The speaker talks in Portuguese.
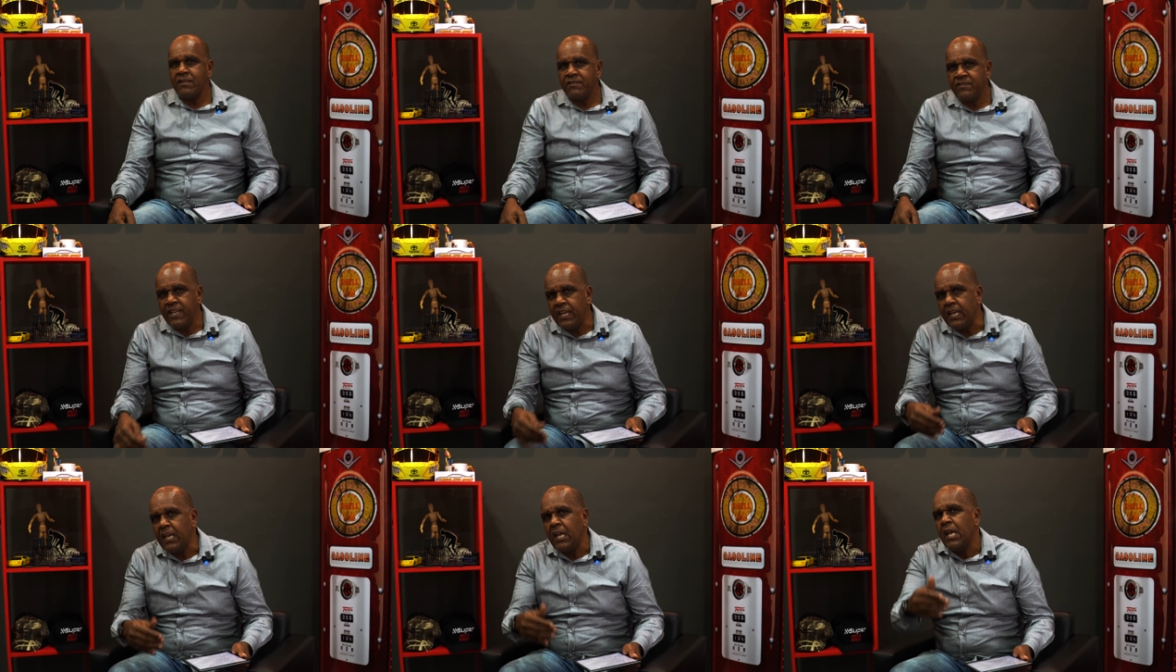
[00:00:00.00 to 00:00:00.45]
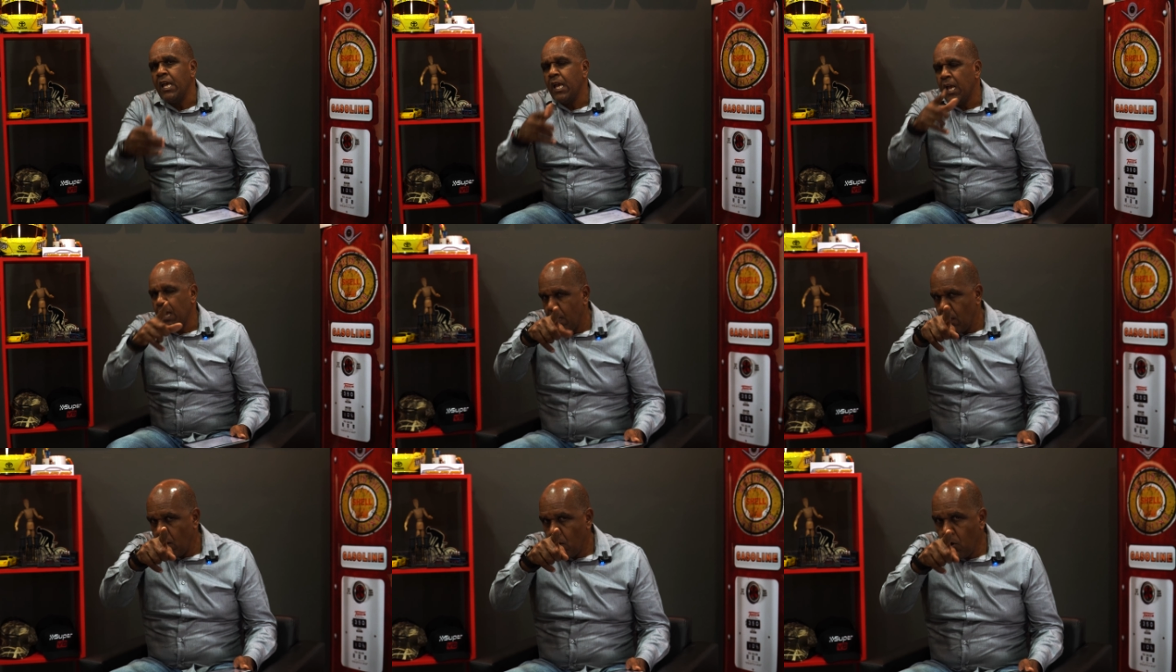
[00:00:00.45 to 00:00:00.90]
assim:
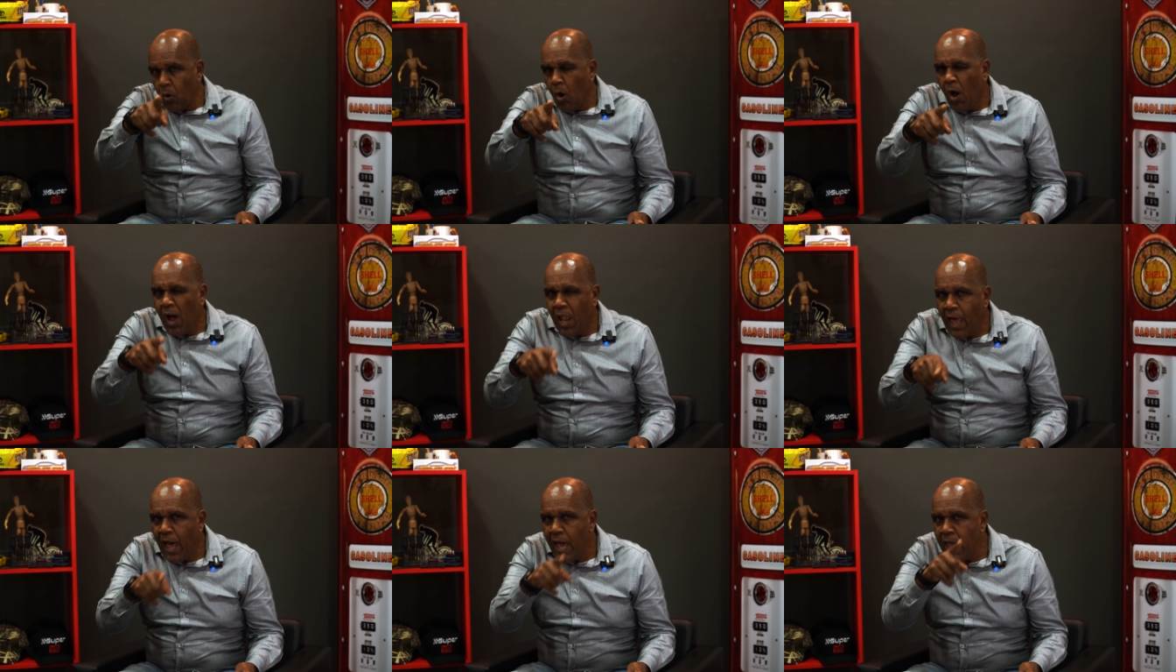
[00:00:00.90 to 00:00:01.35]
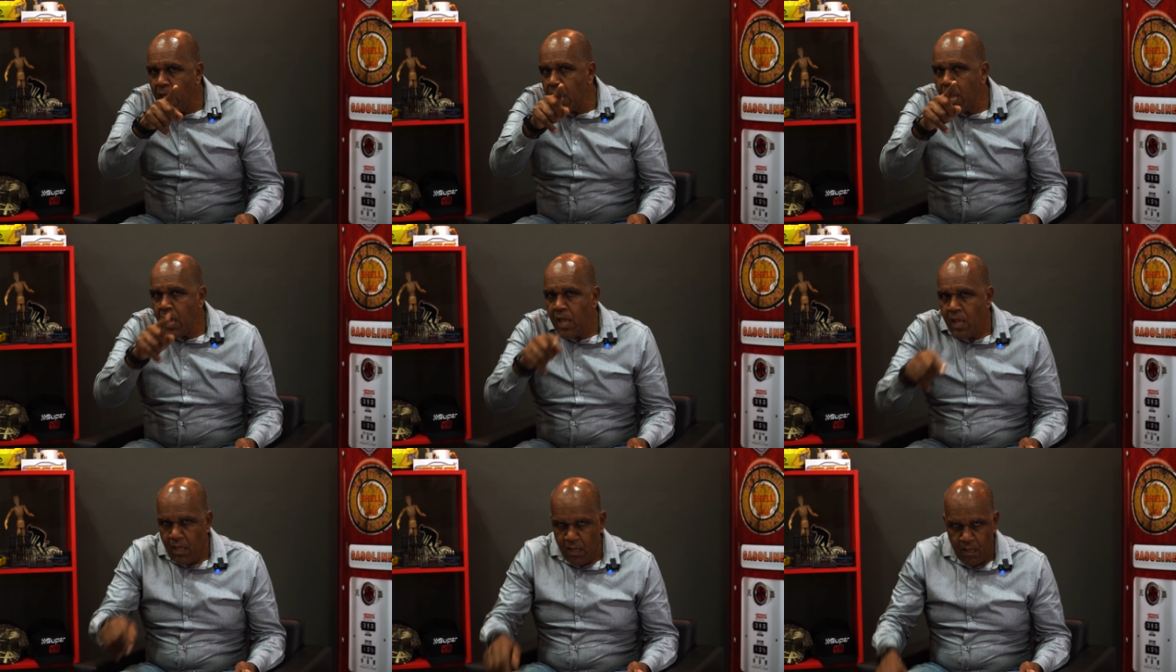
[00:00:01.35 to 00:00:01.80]
cola
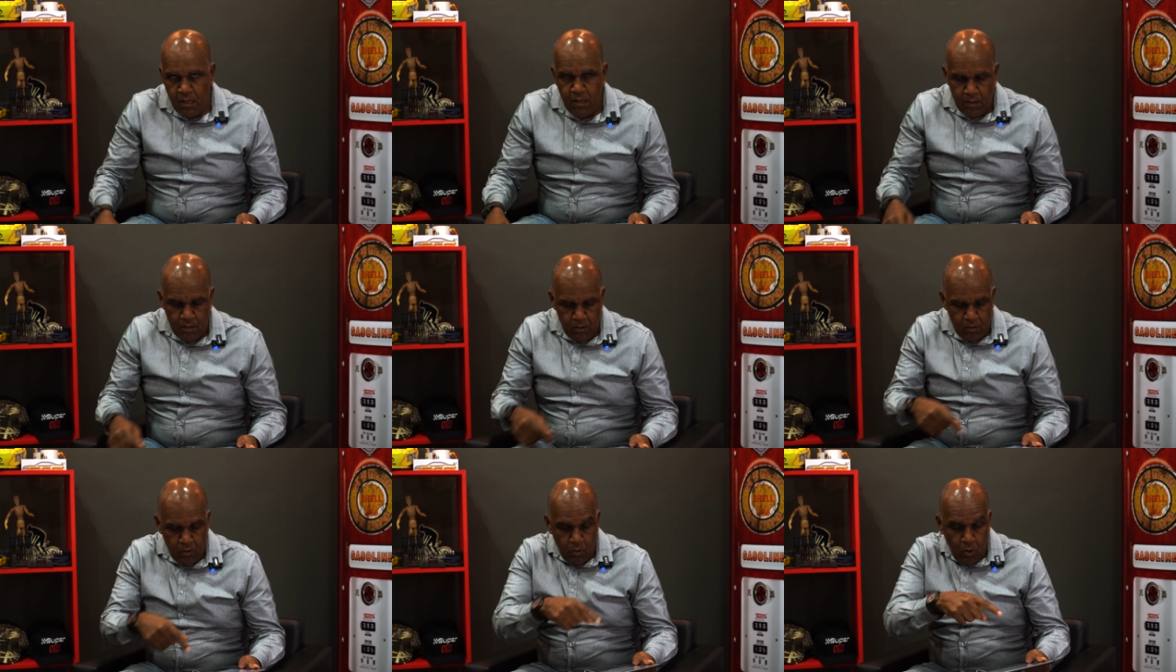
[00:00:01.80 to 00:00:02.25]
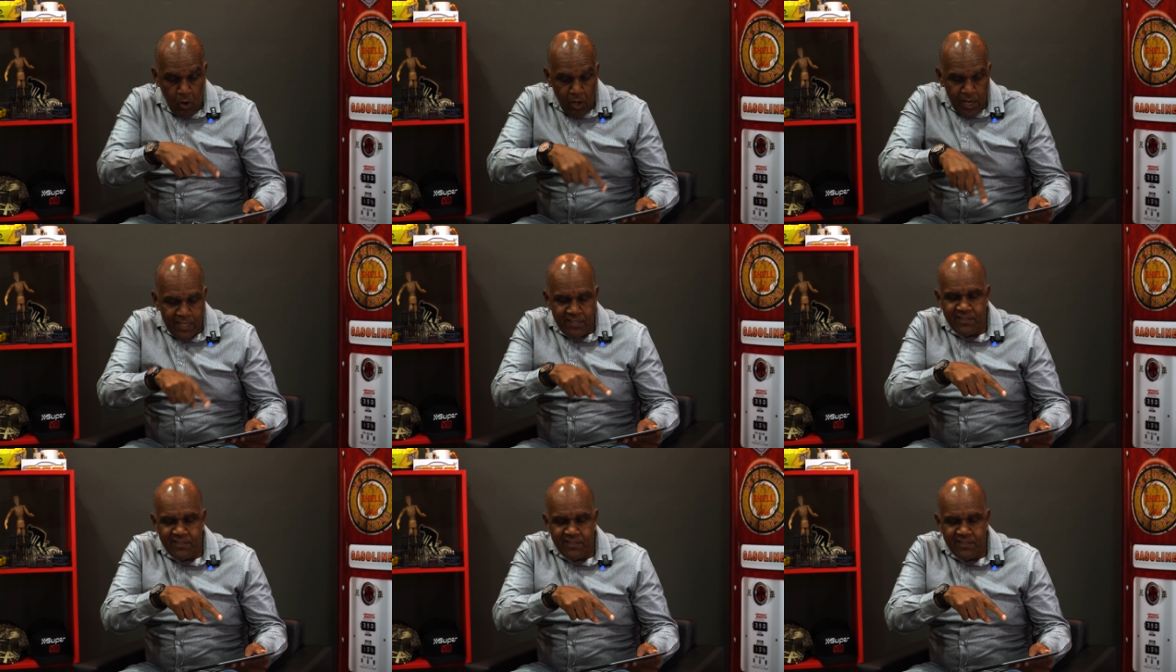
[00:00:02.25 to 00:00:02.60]
aí, cola